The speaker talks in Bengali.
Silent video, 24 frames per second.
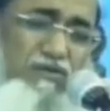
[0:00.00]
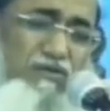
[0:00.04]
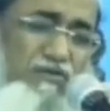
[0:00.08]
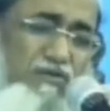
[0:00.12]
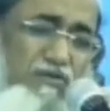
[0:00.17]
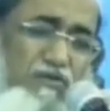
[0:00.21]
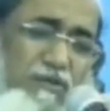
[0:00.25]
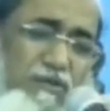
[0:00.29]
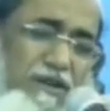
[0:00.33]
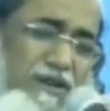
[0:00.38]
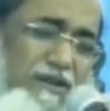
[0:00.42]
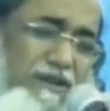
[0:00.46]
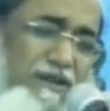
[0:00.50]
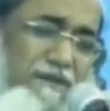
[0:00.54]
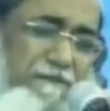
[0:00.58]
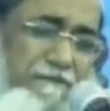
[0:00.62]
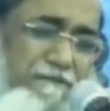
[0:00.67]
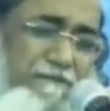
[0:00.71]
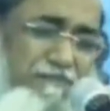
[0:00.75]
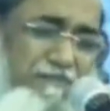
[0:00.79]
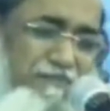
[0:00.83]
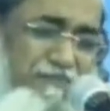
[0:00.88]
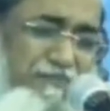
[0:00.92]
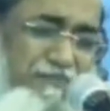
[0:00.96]
শুক্রবার
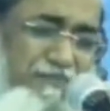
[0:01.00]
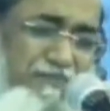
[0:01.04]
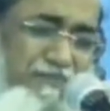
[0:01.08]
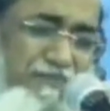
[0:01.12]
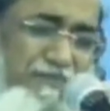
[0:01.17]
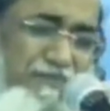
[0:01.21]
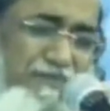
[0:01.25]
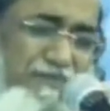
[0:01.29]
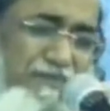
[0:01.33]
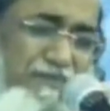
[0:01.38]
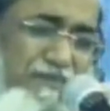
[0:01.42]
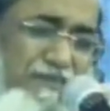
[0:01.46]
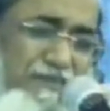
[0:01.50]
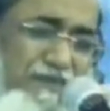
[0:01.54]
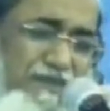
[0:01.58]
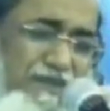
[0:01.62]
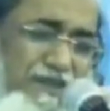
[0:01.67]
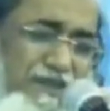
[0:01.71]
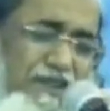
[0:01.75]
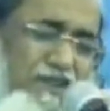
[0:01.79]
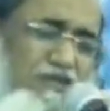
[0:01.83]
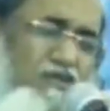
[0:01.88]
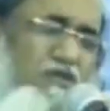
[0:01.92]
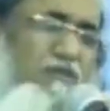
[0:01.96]

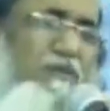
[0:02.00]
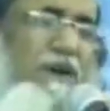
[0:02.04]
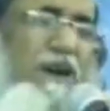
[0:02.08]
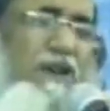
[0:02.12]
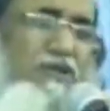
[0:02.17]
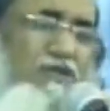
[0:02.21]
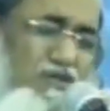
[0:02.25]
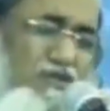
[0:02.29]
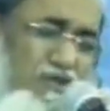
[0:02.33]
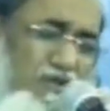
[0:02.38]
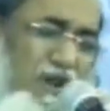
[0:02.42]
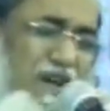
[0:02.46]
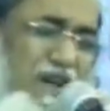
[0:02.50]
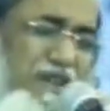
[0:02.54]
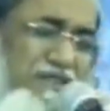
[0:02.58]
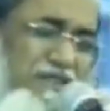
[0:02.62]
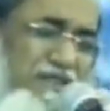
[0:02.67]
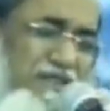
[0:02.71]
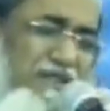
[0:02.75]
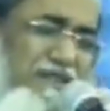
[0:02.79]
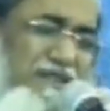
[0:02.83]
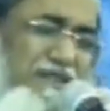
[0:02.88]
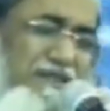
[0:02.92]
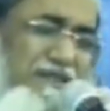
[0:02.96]
কিছু মানুষ তো
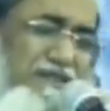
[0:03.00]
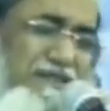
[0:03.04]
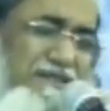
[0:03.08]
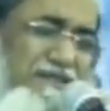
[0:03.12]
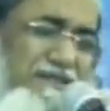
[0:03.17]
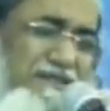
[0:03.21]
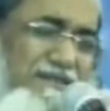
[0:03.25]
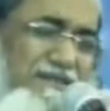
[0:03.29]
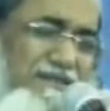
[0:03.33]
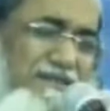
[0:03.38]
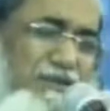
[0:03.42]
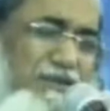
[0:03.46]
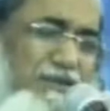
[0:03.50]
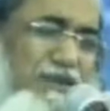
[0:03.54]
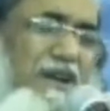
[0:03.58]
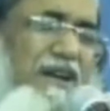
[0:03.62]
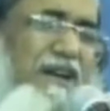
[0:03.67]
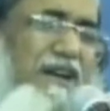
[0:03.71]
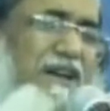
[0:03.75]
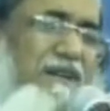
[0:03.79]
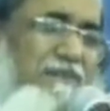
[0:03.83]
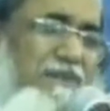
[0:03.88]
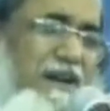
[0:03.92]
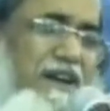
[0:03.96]
আসে
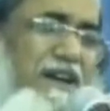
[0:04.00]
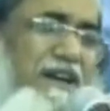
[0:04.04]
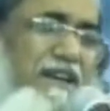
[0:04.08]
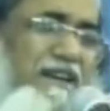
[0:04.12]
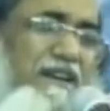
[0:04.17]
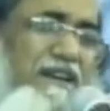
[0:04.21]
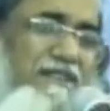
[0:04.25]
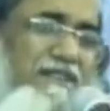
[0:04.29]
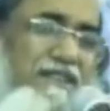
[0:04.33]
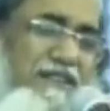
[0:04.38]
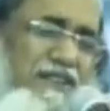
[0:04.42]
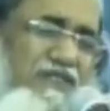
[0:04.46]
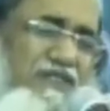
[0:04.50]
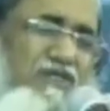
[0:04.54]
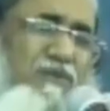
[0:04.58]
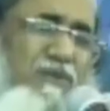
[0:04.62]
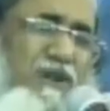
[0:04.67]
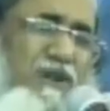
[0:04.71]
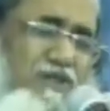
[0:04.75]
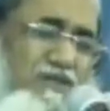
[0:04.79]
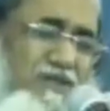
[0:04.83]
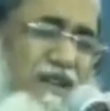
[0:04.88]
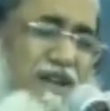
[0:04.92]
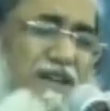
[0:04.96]
গোলাগার ভাইয়ের কাছে কিছু
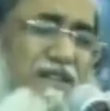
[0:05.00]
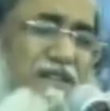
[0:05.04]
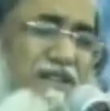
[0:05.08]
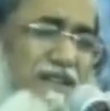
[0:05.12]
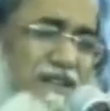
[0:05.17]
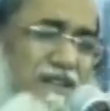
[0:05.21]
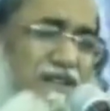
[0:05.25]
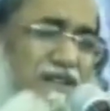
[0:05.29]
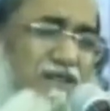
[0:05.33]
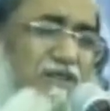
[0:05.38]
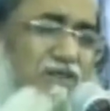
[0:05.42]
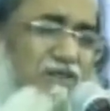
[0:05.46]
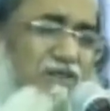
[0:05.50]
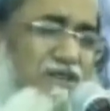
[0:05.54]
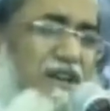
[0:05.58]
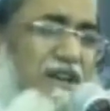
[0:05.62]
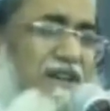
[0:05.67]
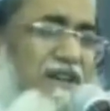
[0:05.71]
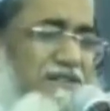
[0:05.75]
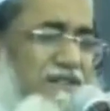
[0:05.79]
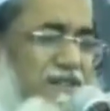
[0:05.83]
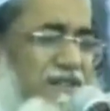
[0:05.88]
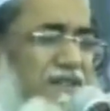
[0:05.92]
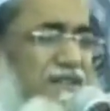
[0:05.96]
মানুষ দেখা সাক্ষাৎ করতে
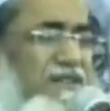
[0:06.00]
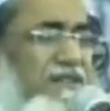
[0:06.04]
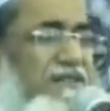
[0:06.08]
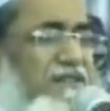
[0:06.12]
আসে